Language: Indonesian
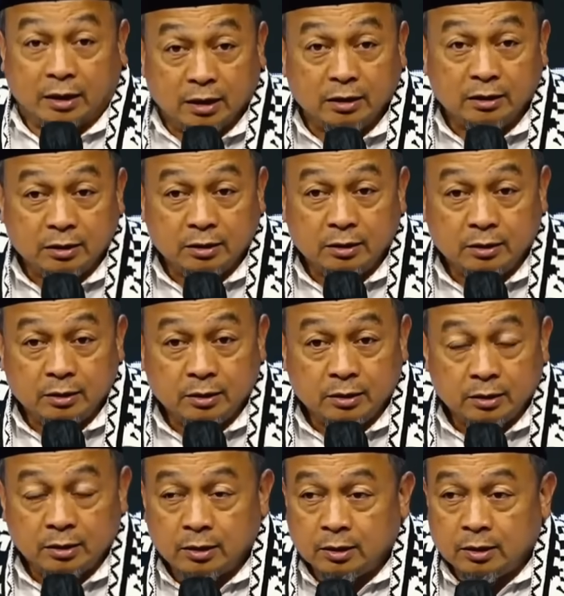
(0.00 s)
Al
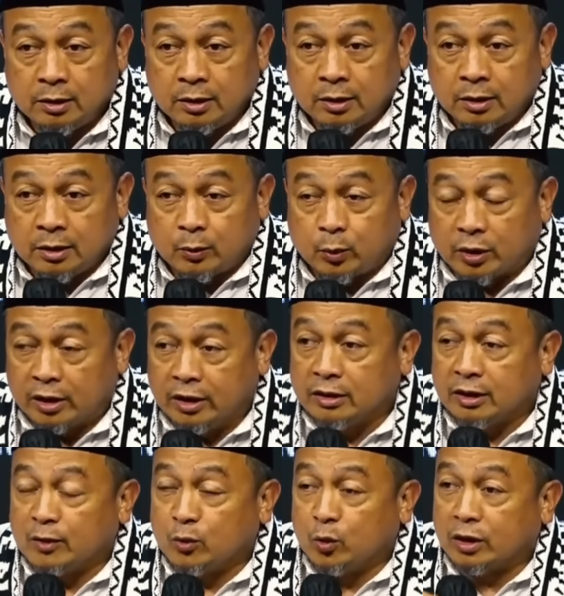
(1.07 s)
Quran dan
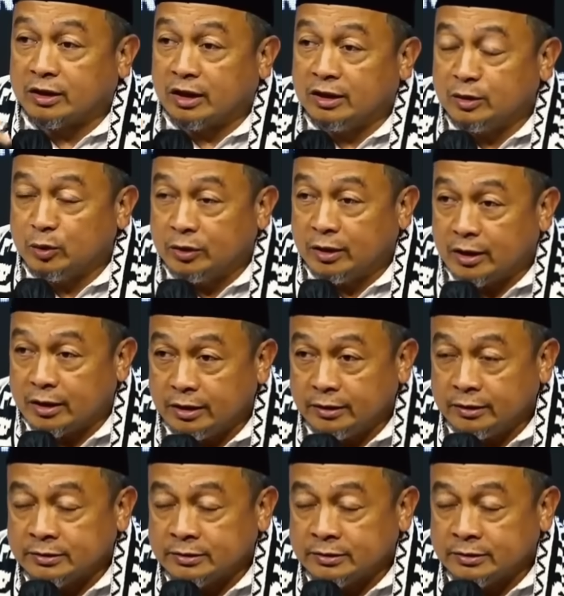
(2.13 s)
kekuatan itu dari